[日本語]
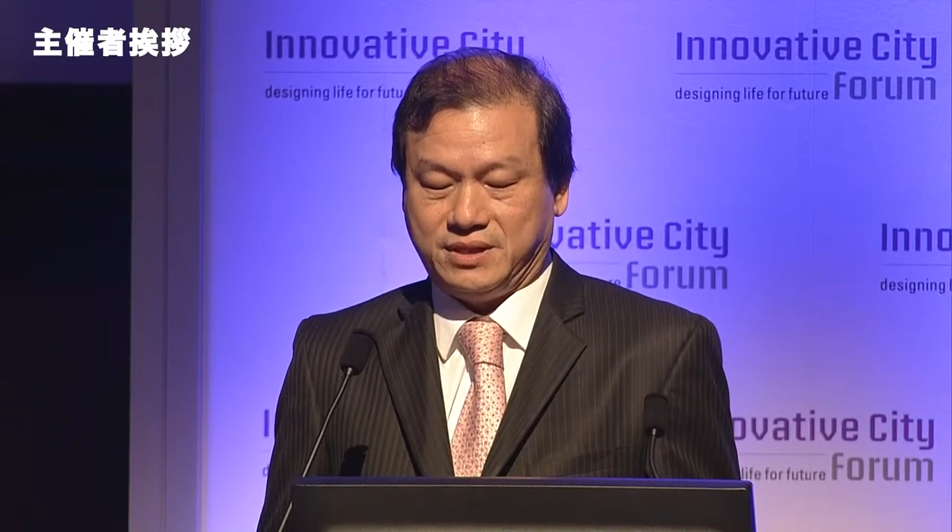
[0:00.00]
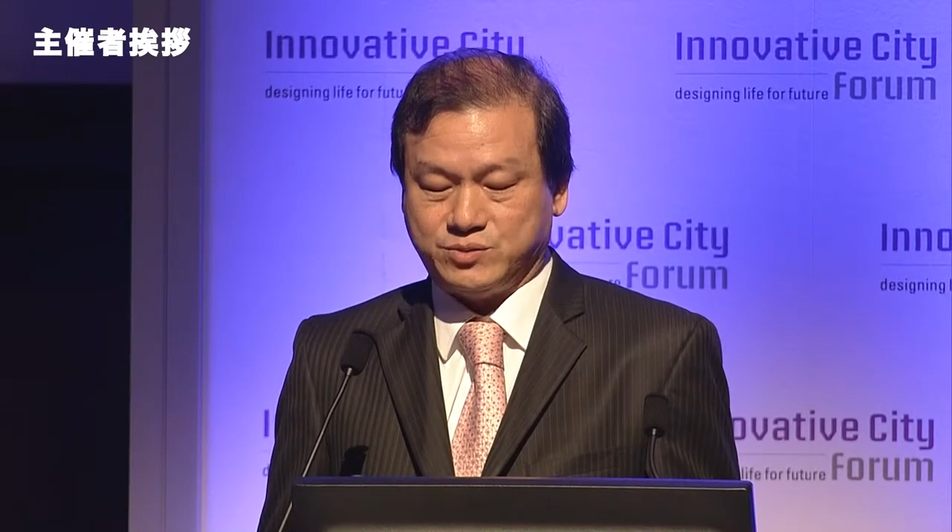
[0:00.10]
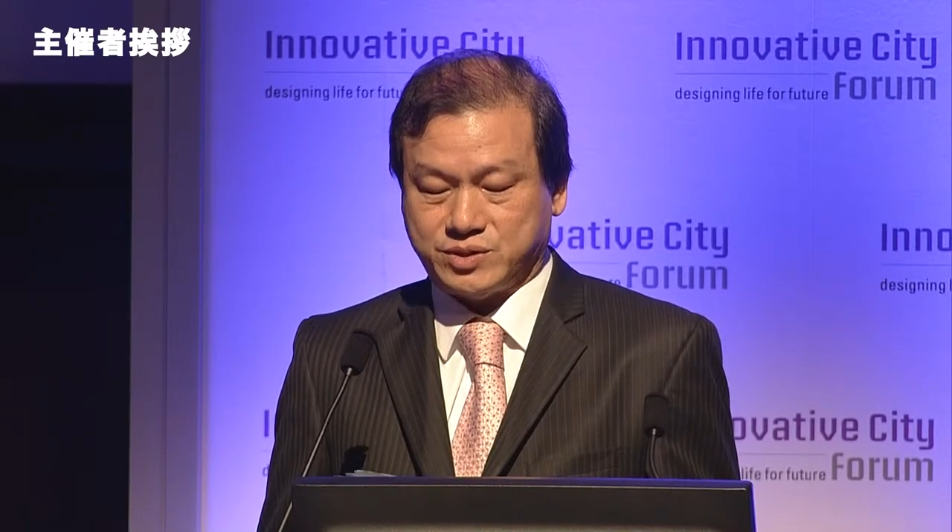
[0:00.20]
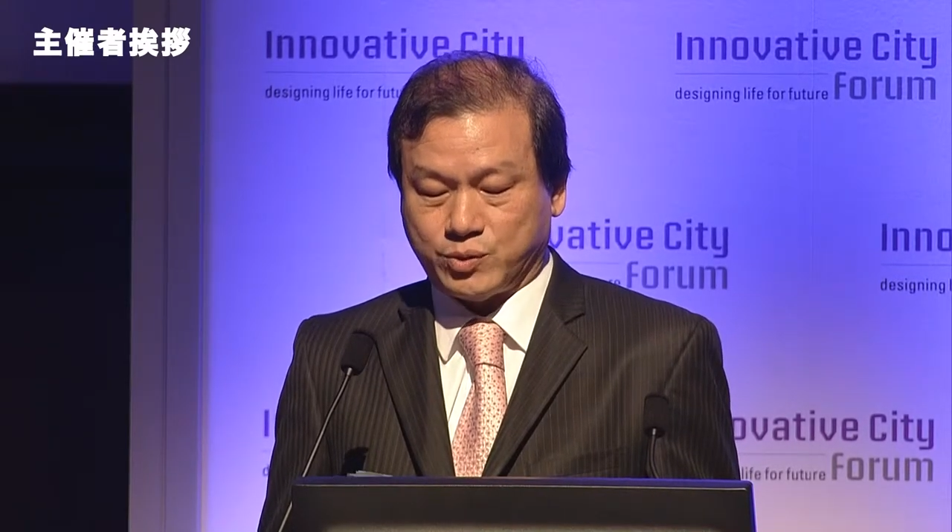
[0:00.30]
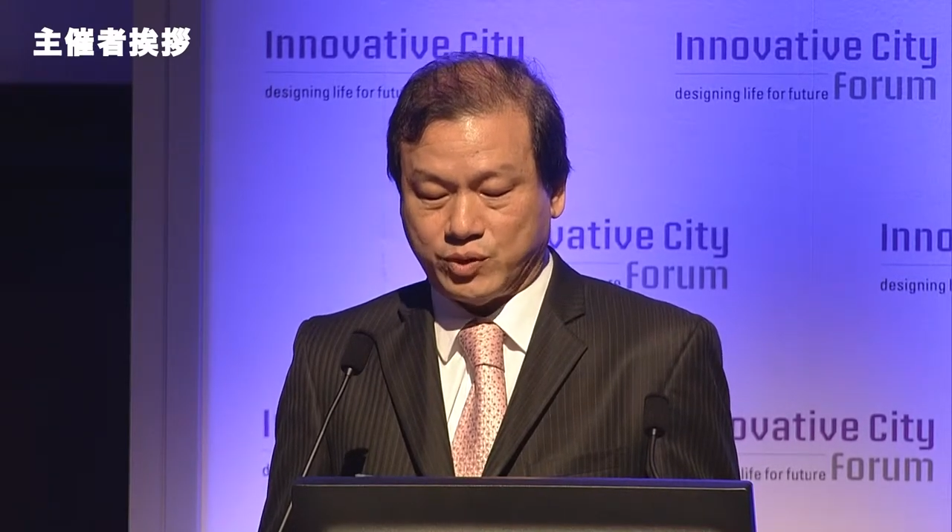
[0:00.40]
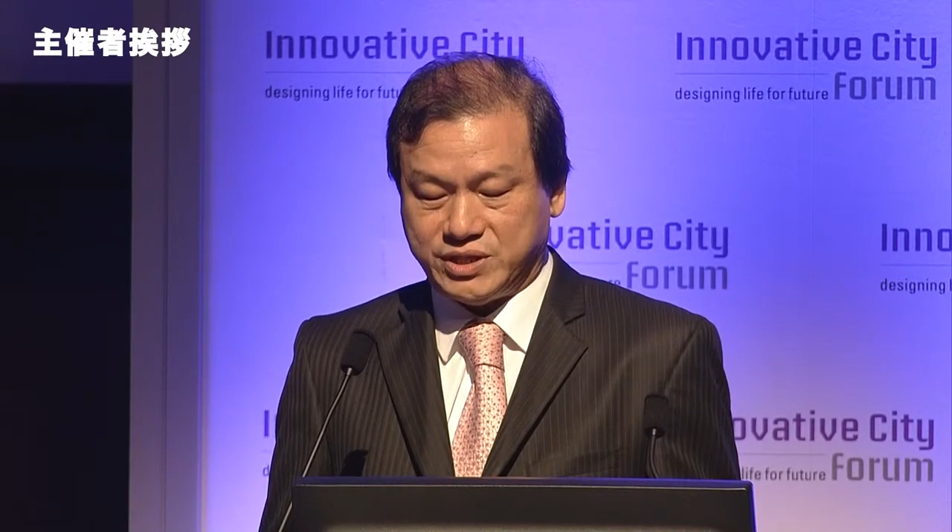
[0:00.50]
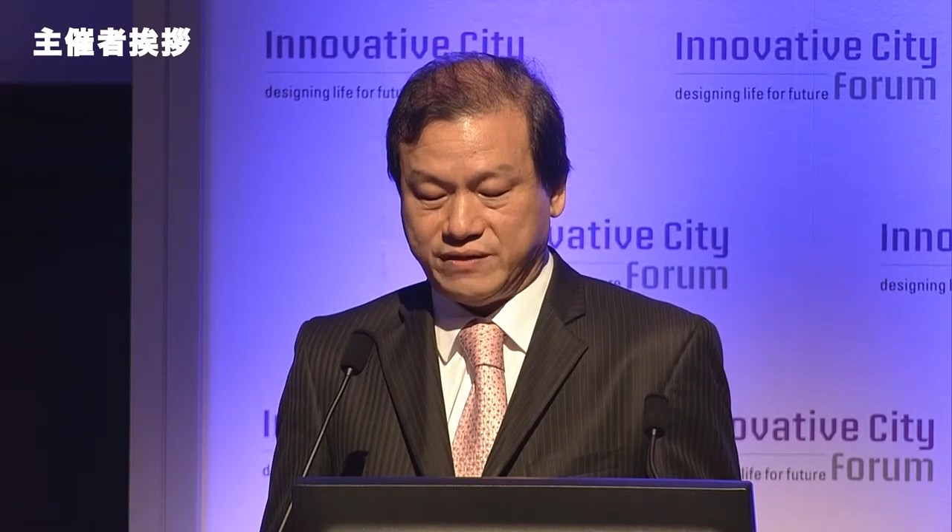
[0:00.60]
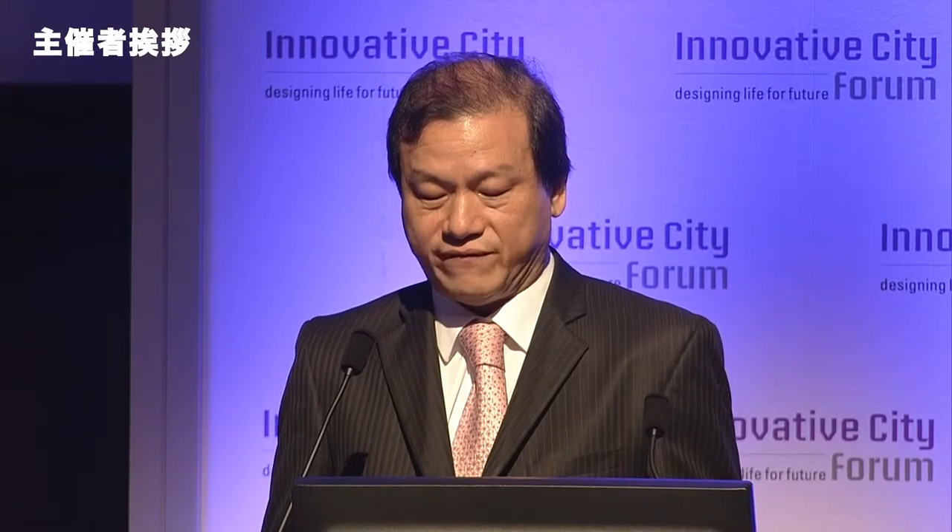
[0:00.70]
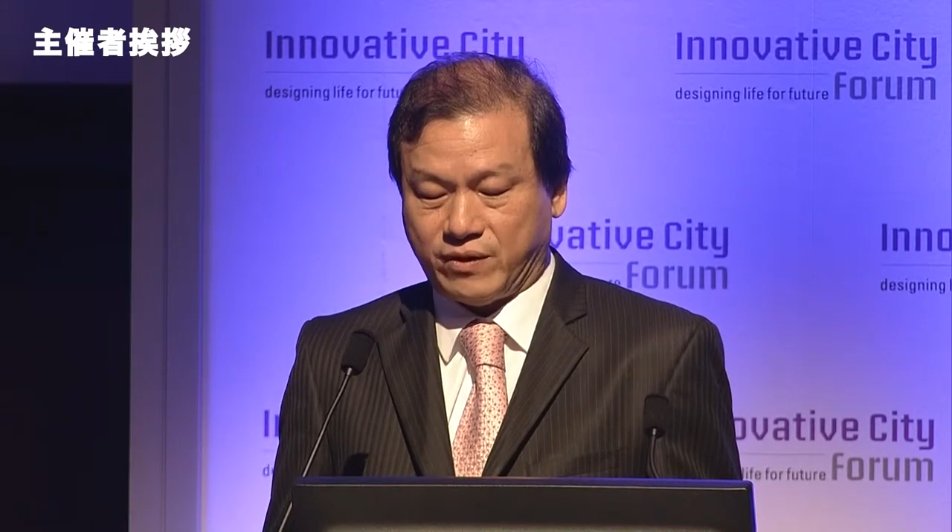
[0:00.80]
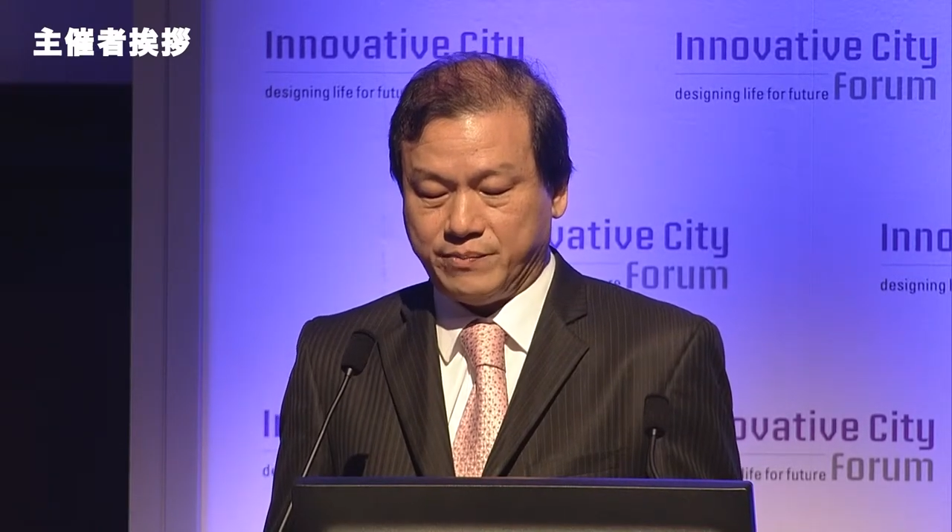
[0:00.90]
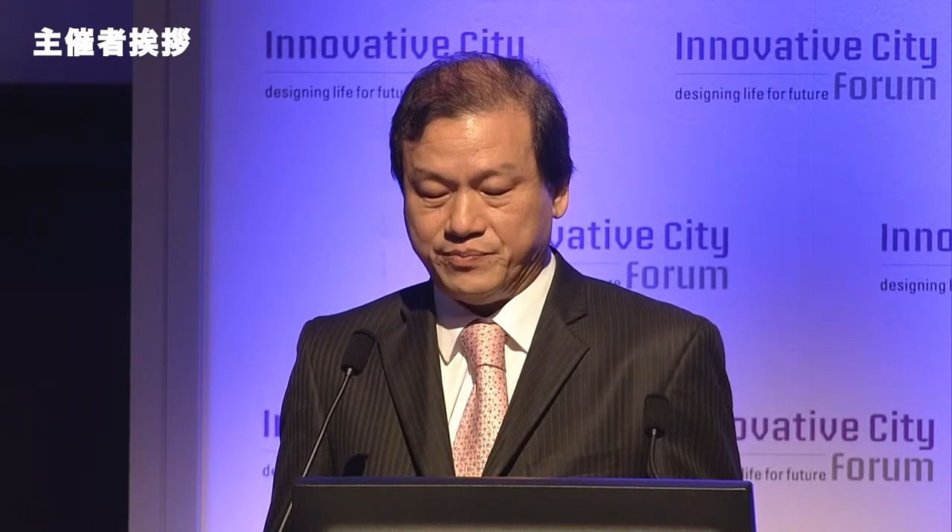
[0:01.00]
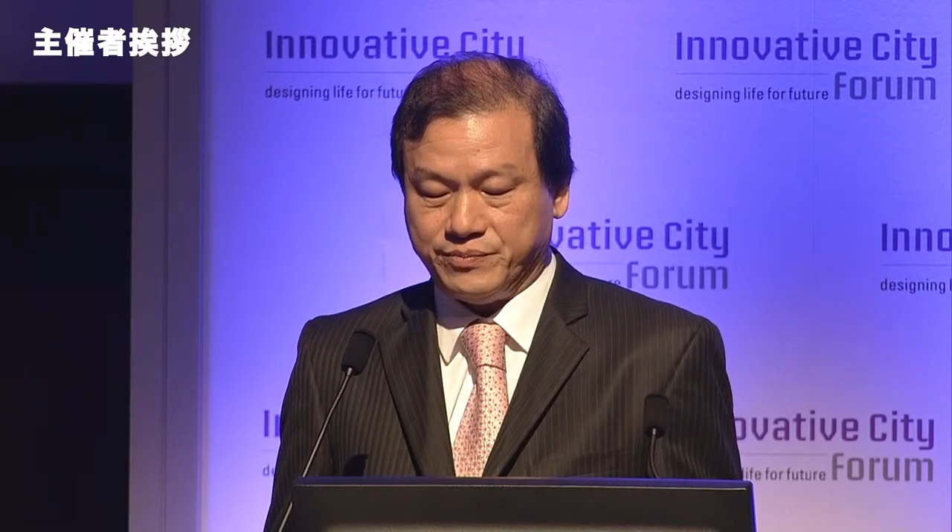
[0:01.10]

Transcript: 芸術作